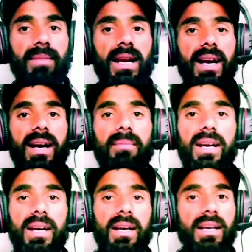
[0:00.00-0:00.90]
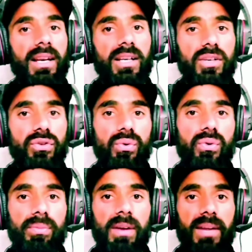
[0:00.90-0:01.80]
मिला है हमें यानी कि
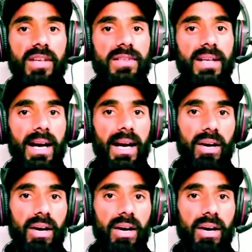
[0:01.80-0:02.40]
यूट्यूब ने भेज दिया